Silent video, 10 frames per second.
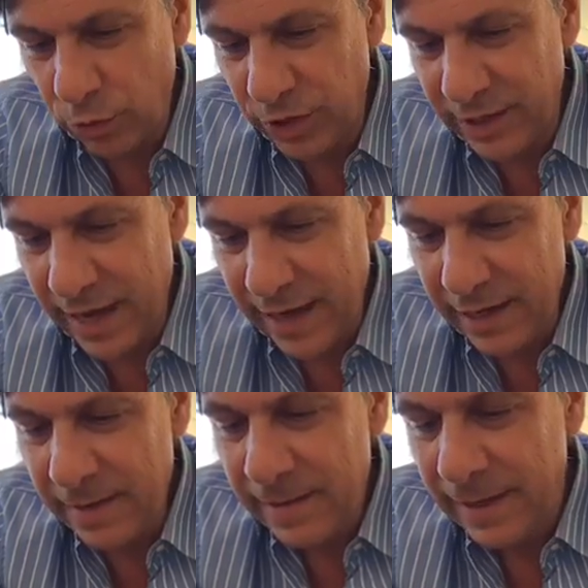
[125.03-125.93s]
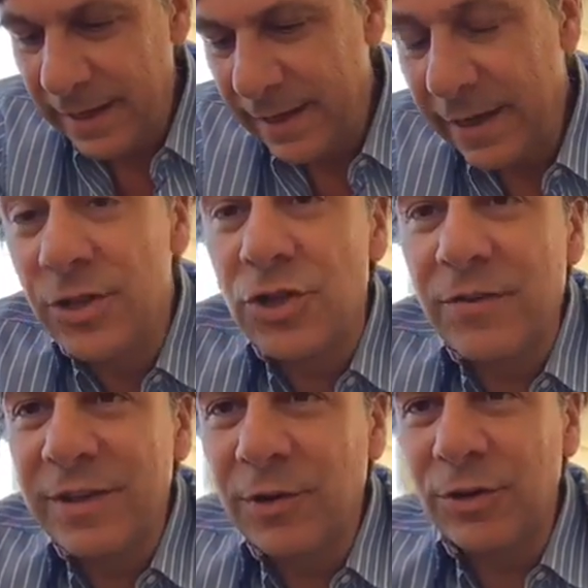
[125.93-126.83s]
quotidiani. Eh, il
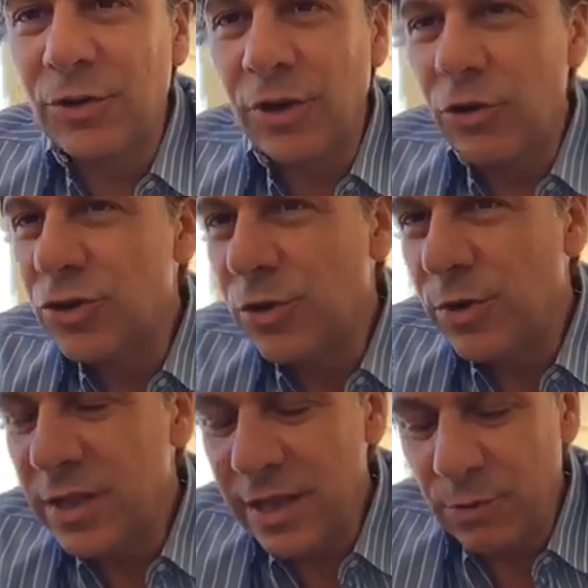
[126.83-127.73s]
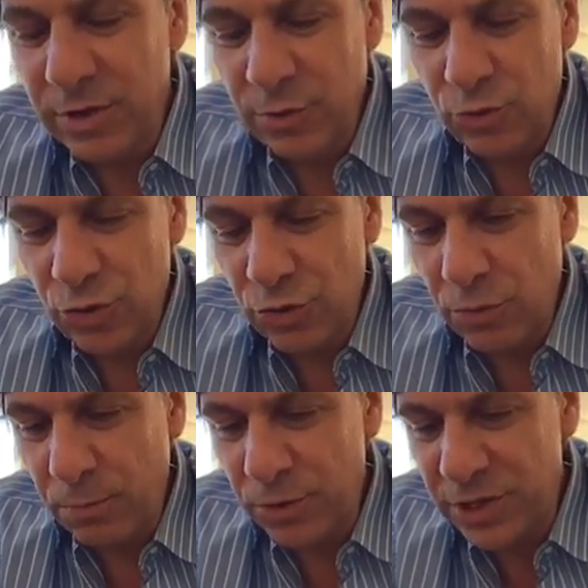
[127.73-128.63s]
Sole 24 Ore oggi è lunedì, quindi è un
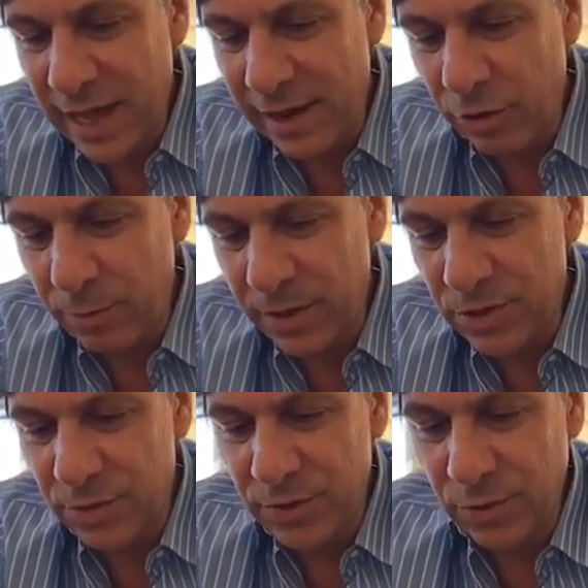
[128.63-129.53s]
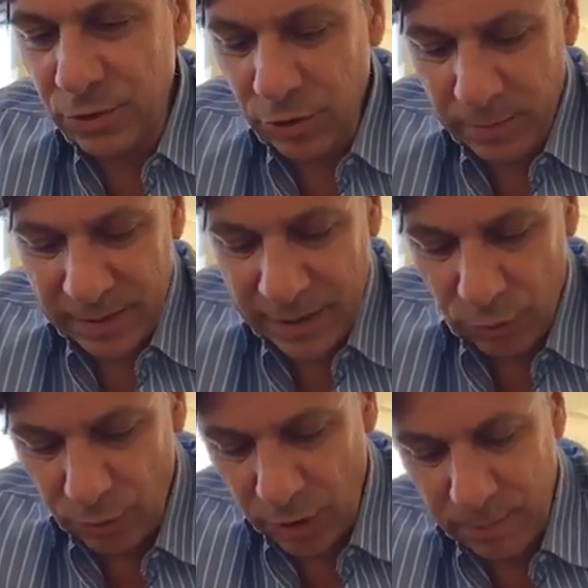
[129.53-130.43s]
giorno un po' stanco per il Sole 24 Ore perché
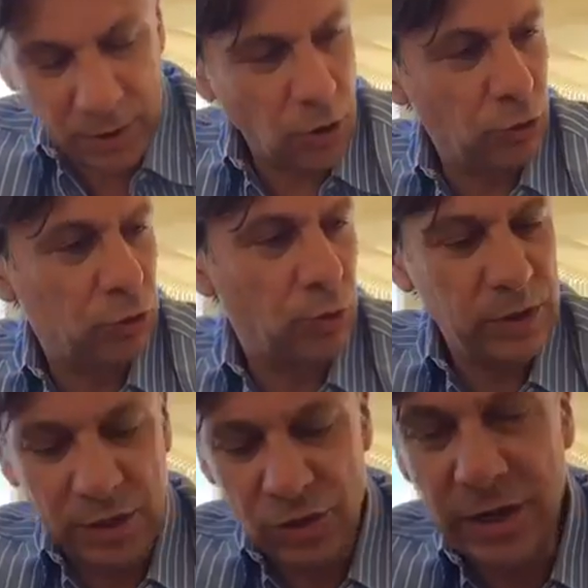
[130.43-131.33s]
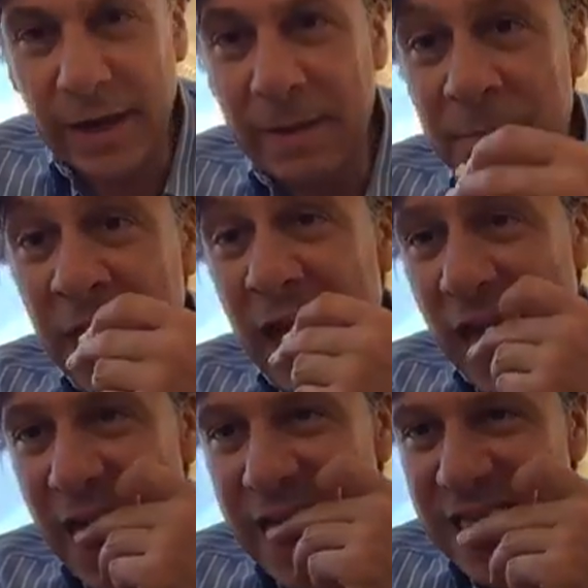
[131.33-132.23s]
il numero è precotto, quindi in genere...
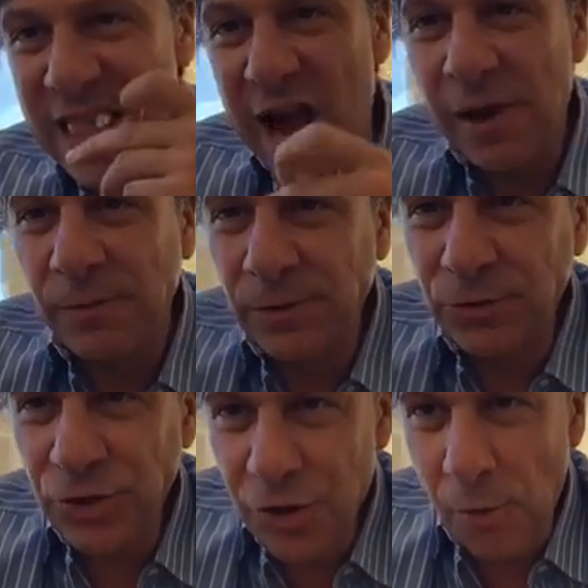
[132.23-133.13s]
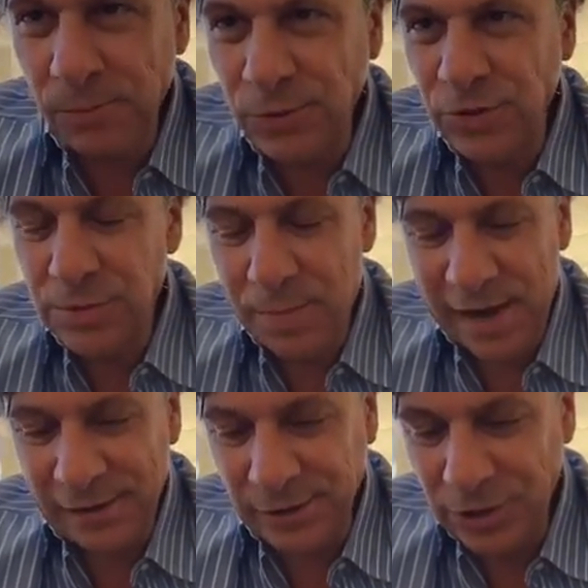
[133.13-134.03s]
Eh, non si, no, non si,
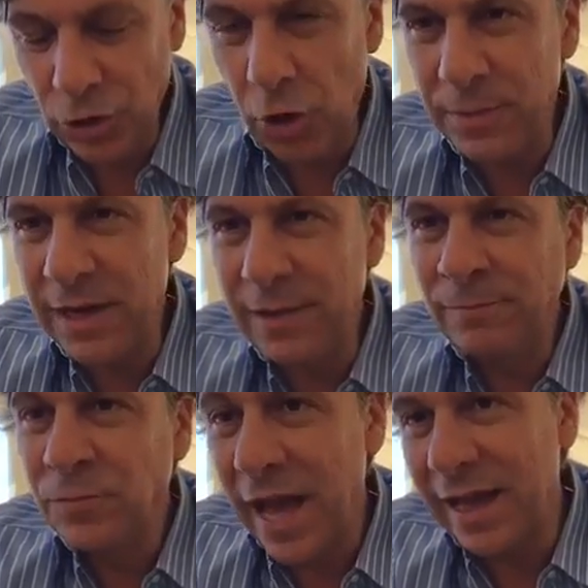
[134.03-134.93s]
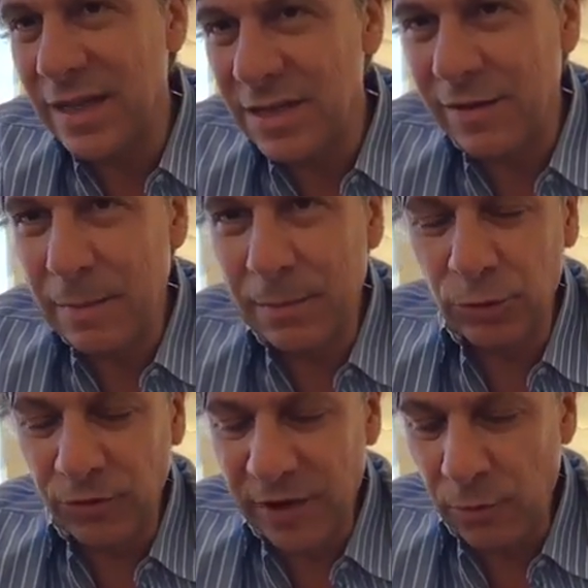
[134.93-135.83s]
parla di nomine, anche se avrebbe
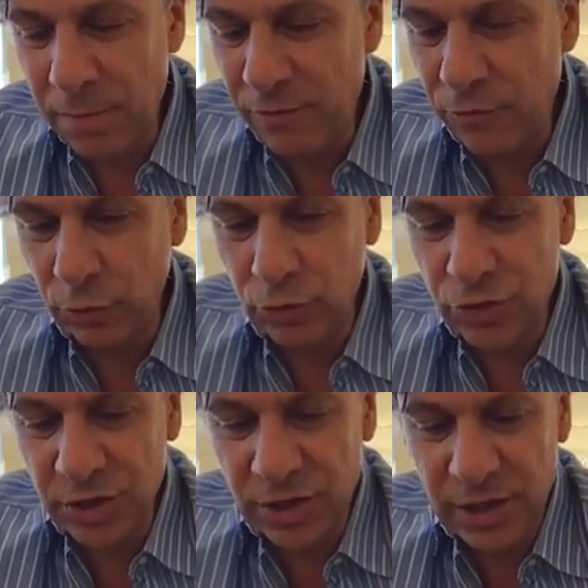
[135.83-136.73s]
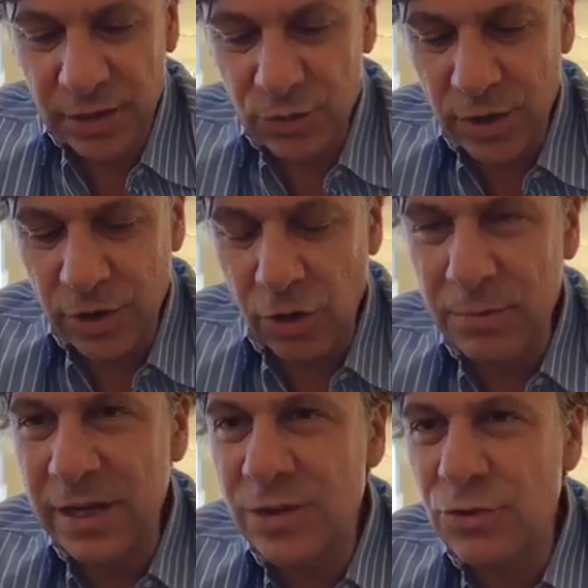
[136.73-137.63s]
potuto fare un bel fondo Gentili sulle
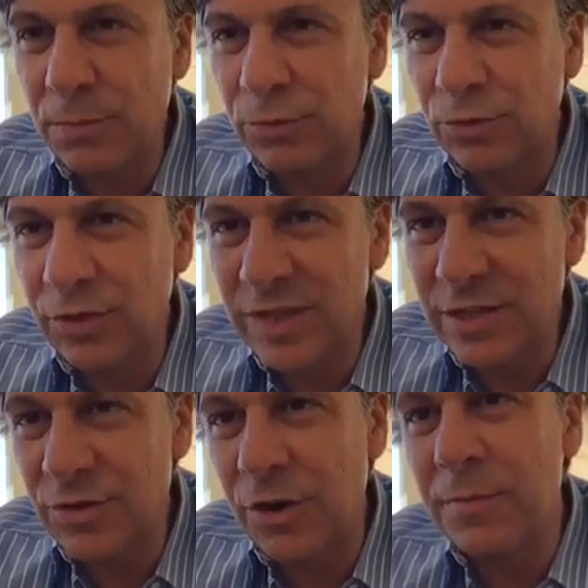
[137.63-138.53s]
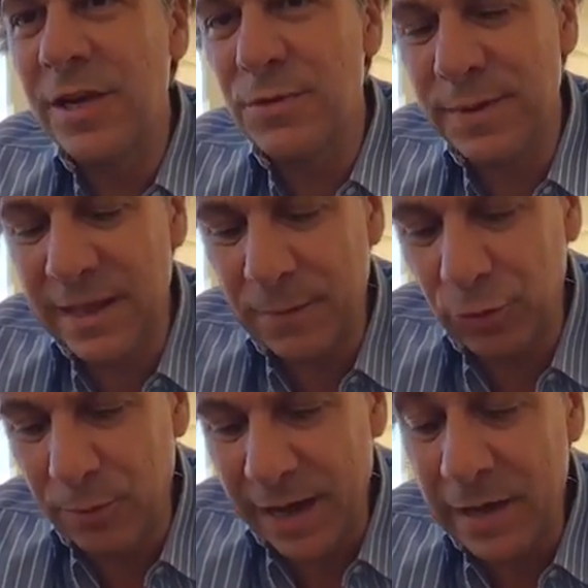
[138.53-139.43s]
nomine, il suo punto di vista sulle nomine, li aspettiamo
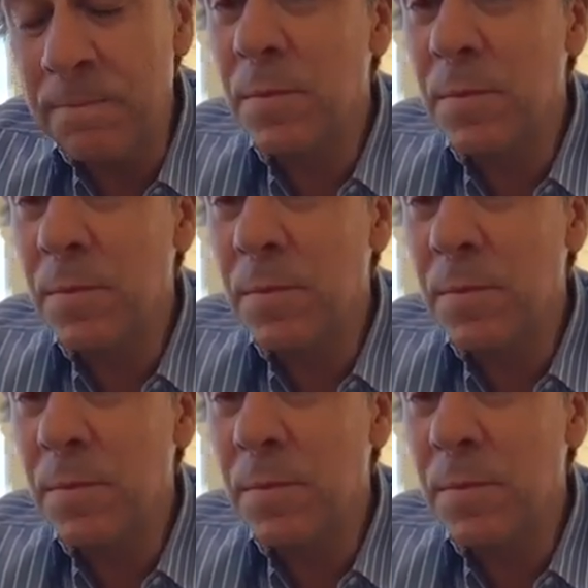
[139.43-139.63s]
domani,